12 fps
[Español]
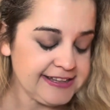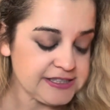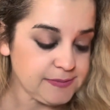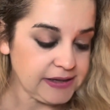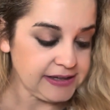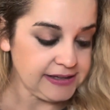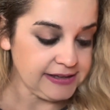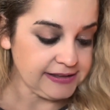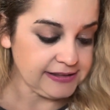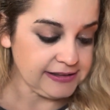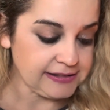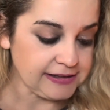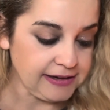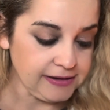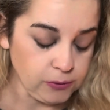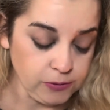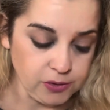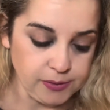desmaquillante trae...
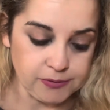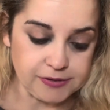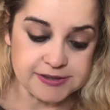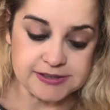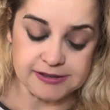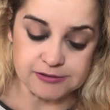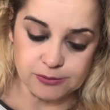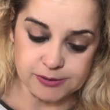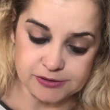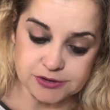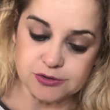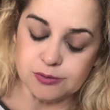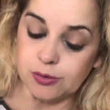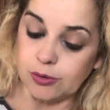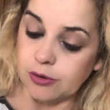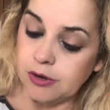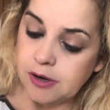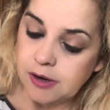uno no veo tres, en un
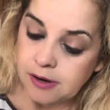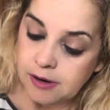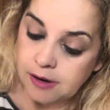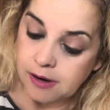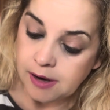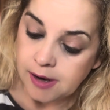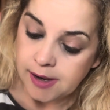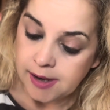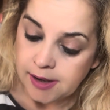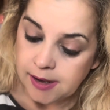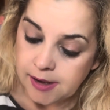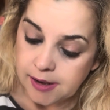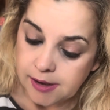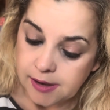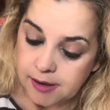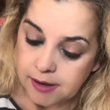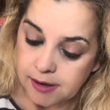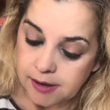burro.
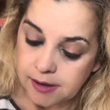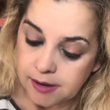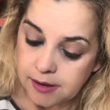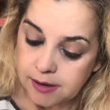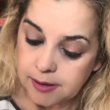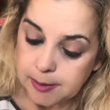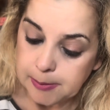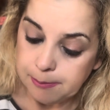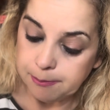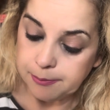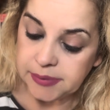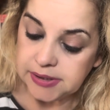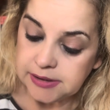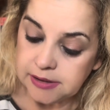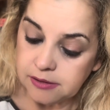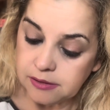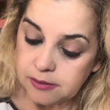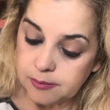Bitis eh,
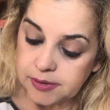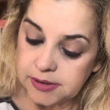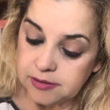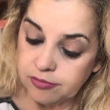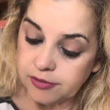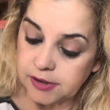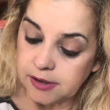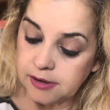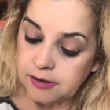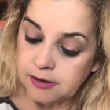vitis vinifera.